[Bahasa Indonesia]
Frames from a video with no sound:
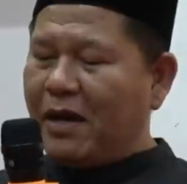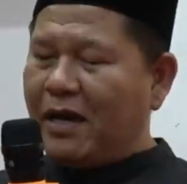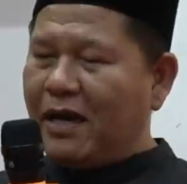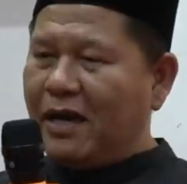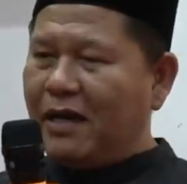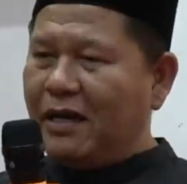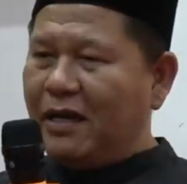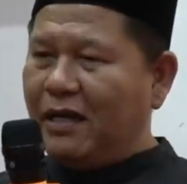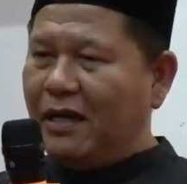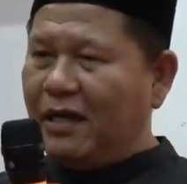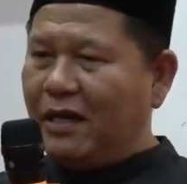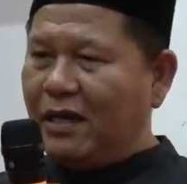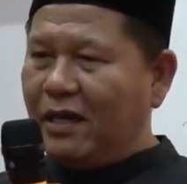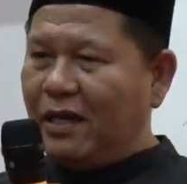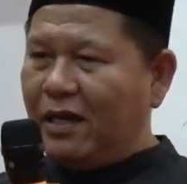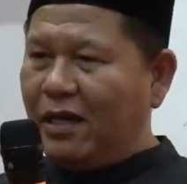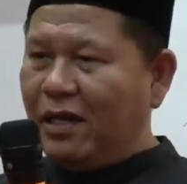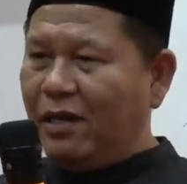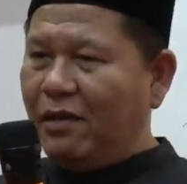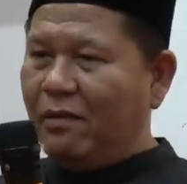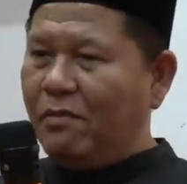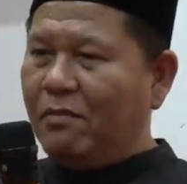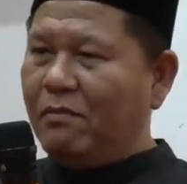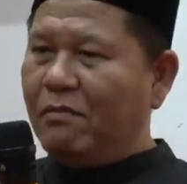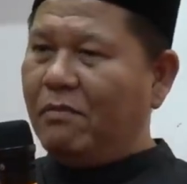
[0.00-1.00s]
pada
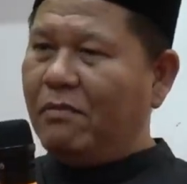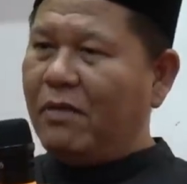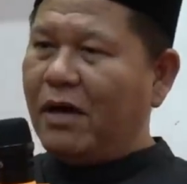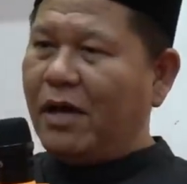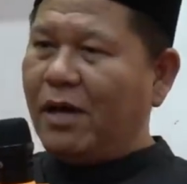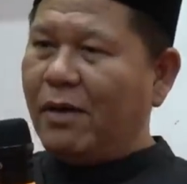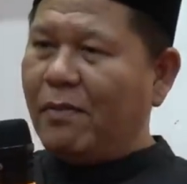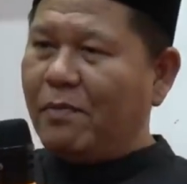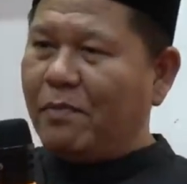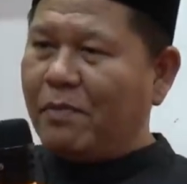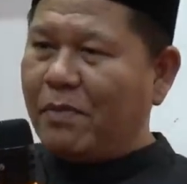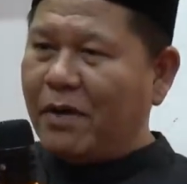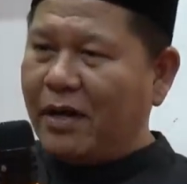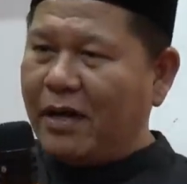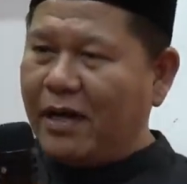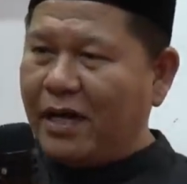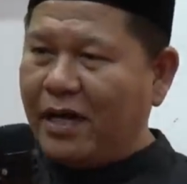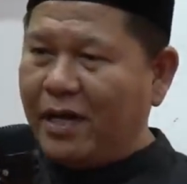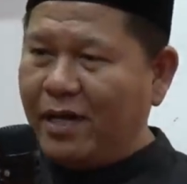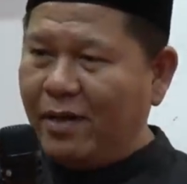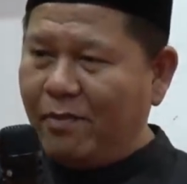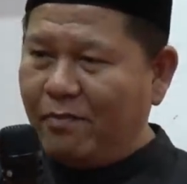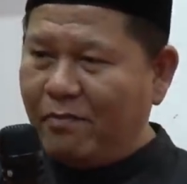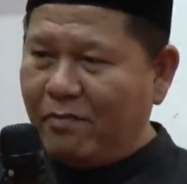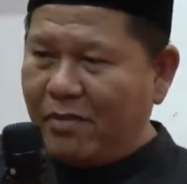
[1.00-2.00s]
diri, baik pada
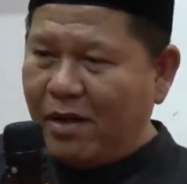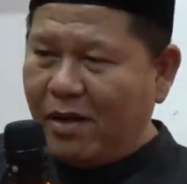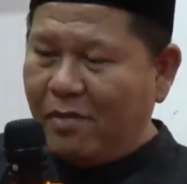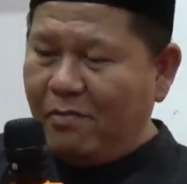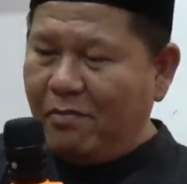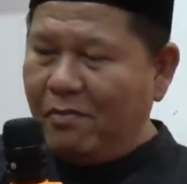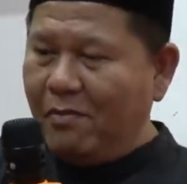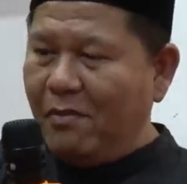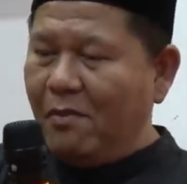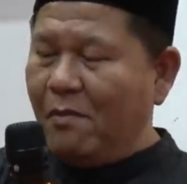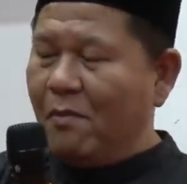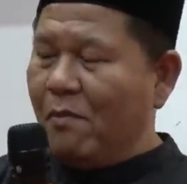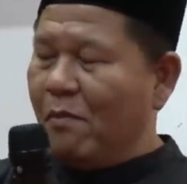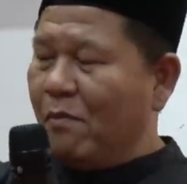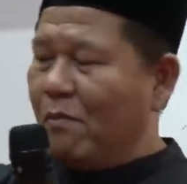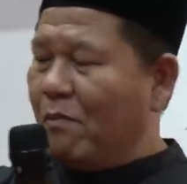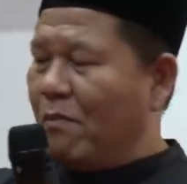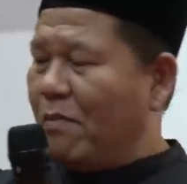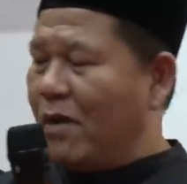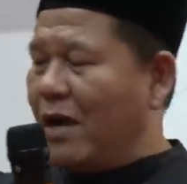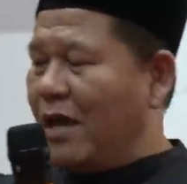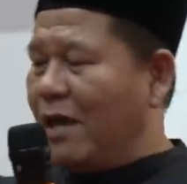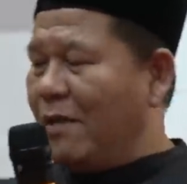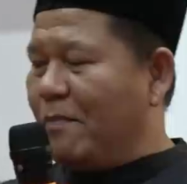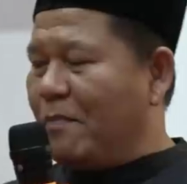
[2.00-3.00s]
imam,
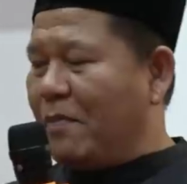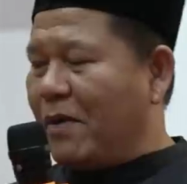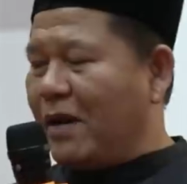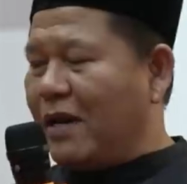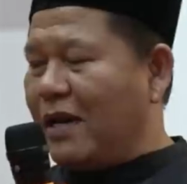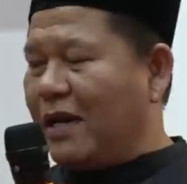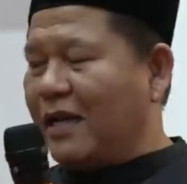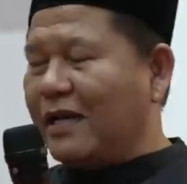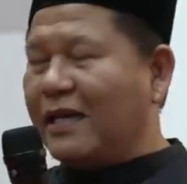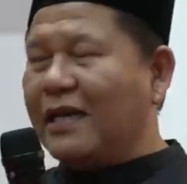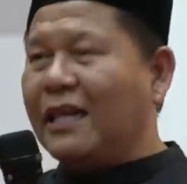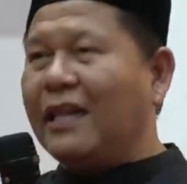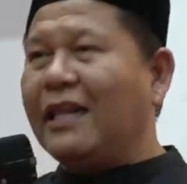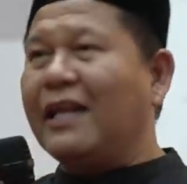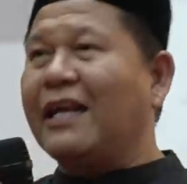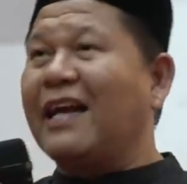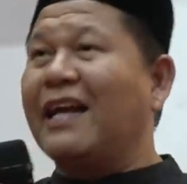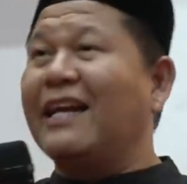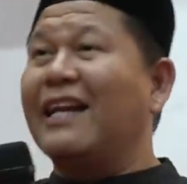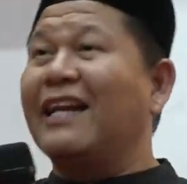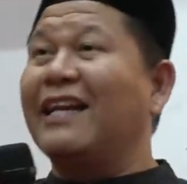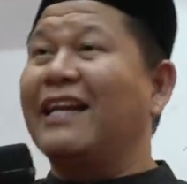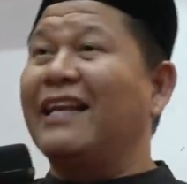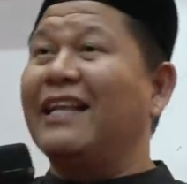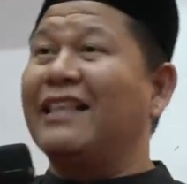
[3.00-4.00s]
baik pada kiri
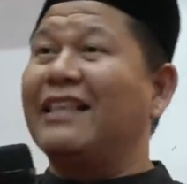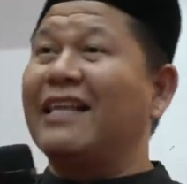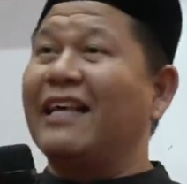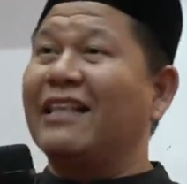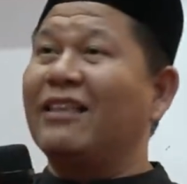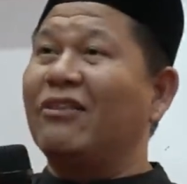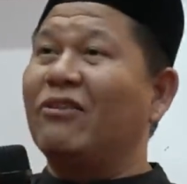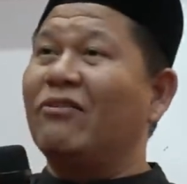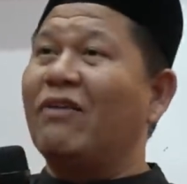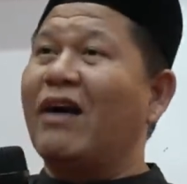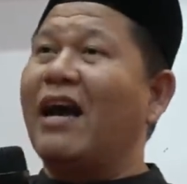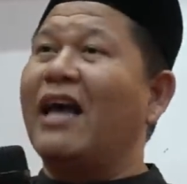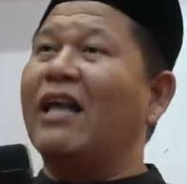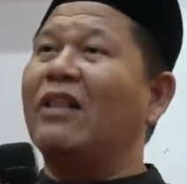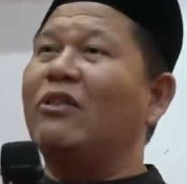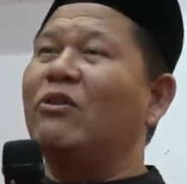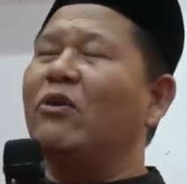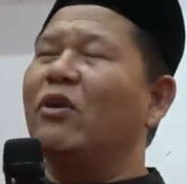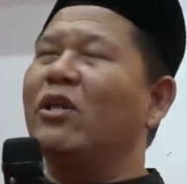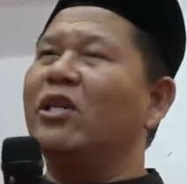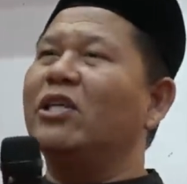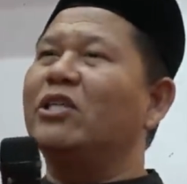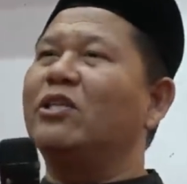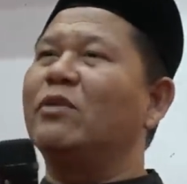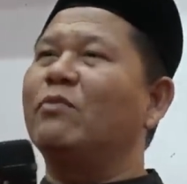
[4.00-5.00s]
kanan kita itu. Itu
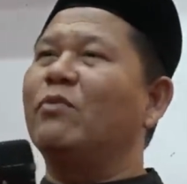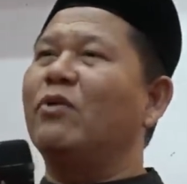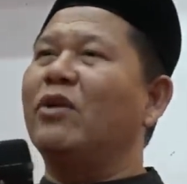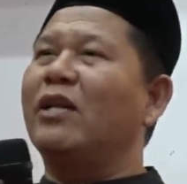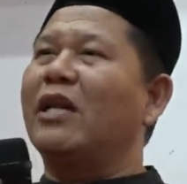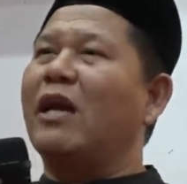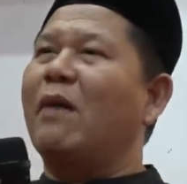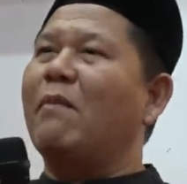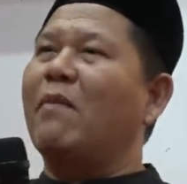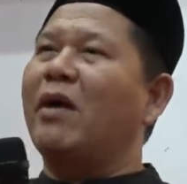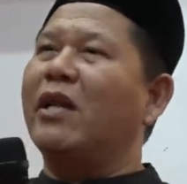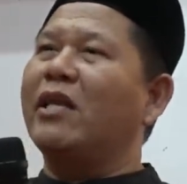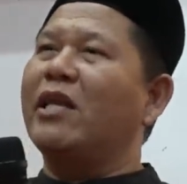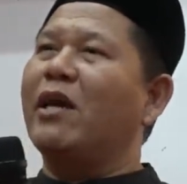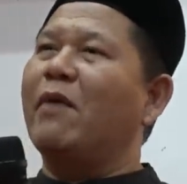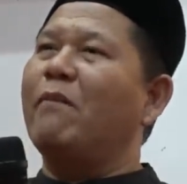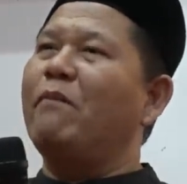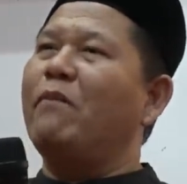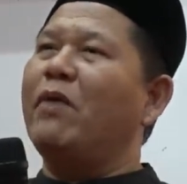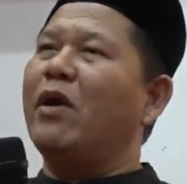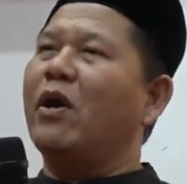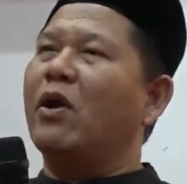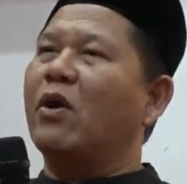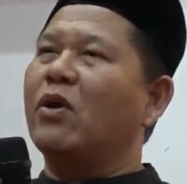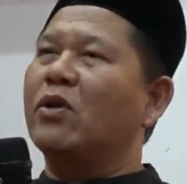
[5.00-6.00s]
yang disebut namanya
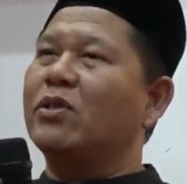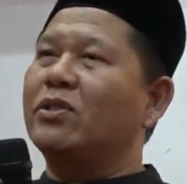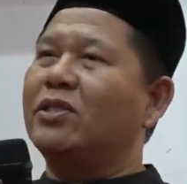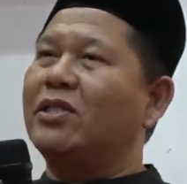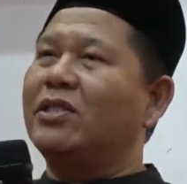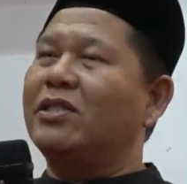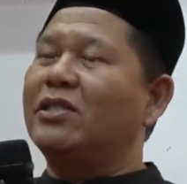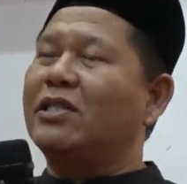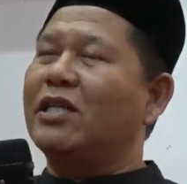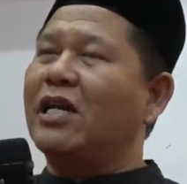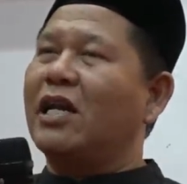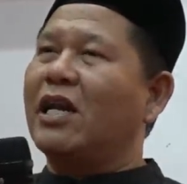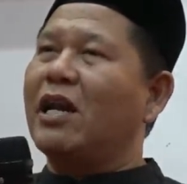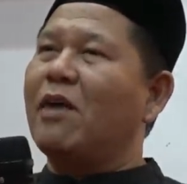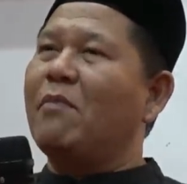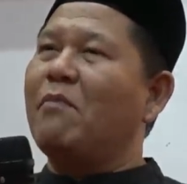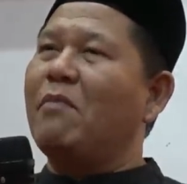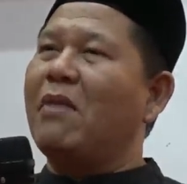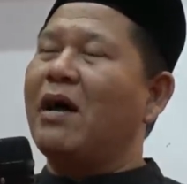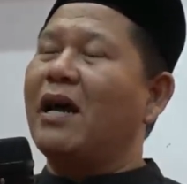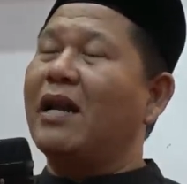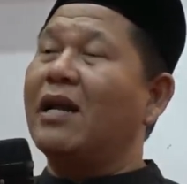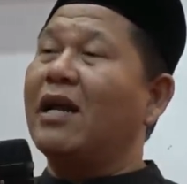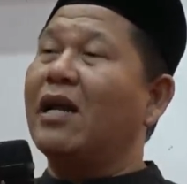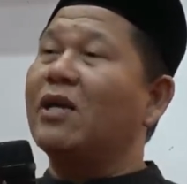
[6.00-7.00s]
mi'raj secara
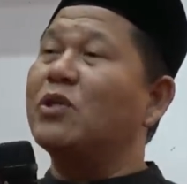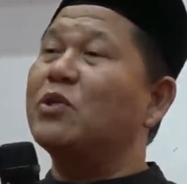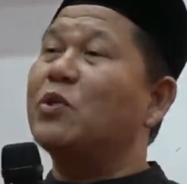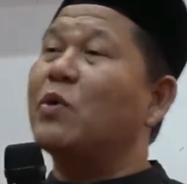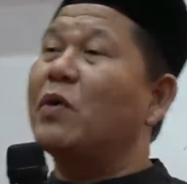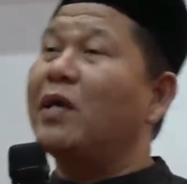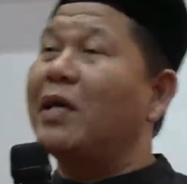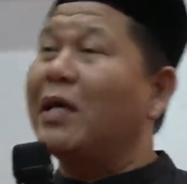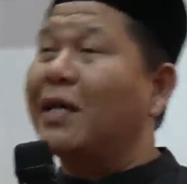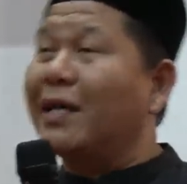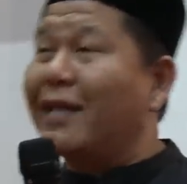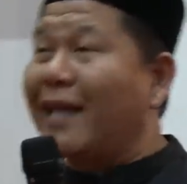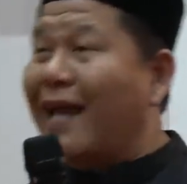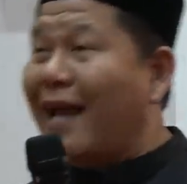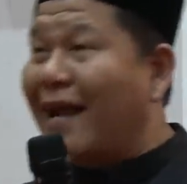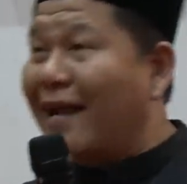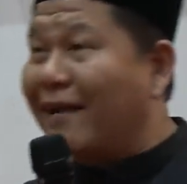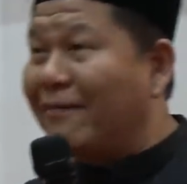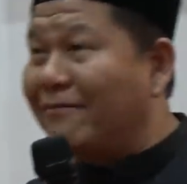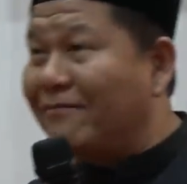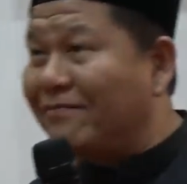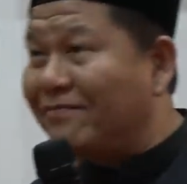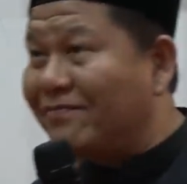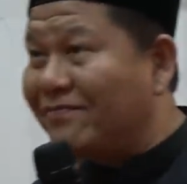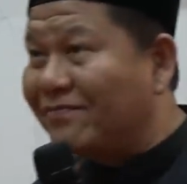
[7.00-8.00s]
makna zohirnya.
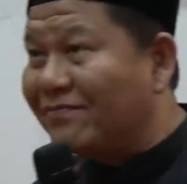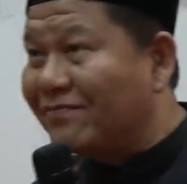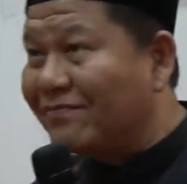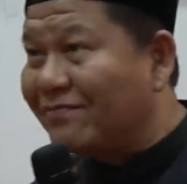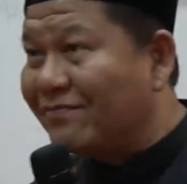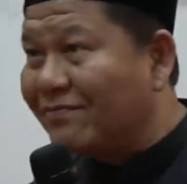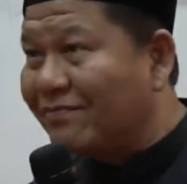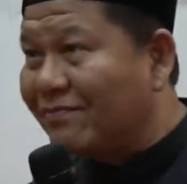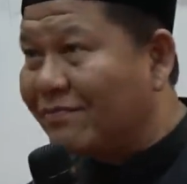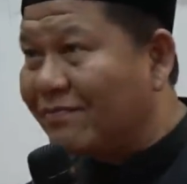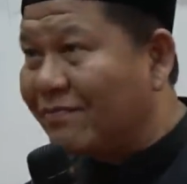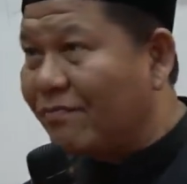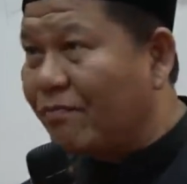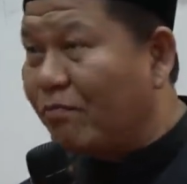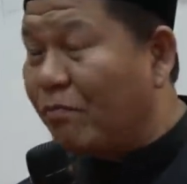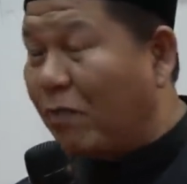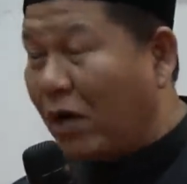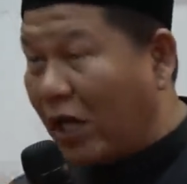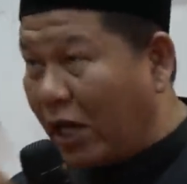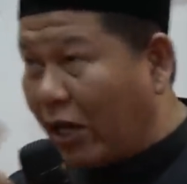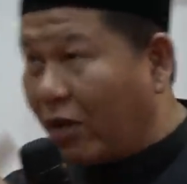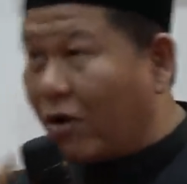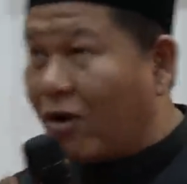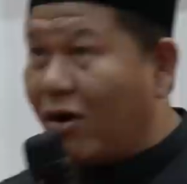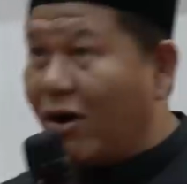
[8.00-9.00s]

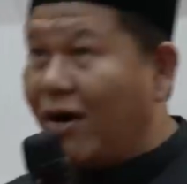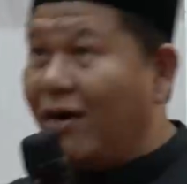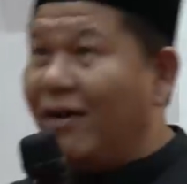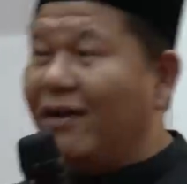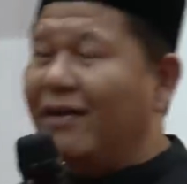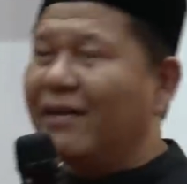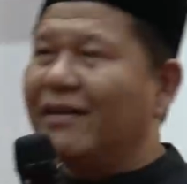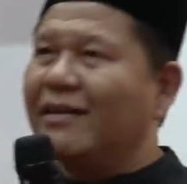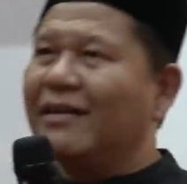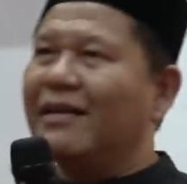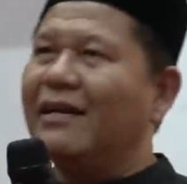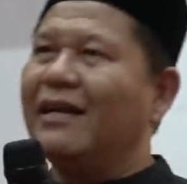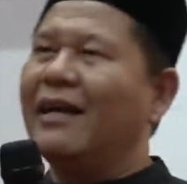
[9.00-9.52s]
Berliko.